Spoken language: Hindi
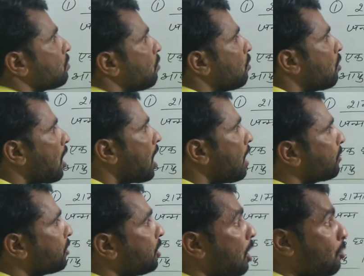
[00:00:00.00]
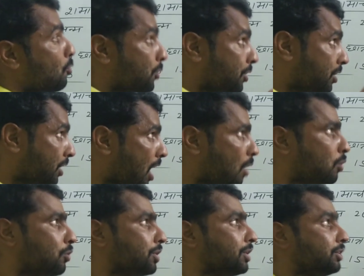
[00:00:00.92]
को आपकी आयु क्या
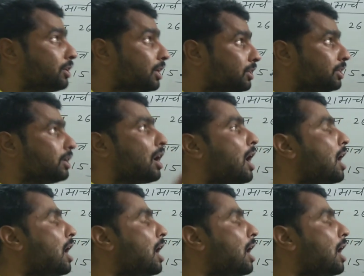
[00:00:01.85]
होगी यदि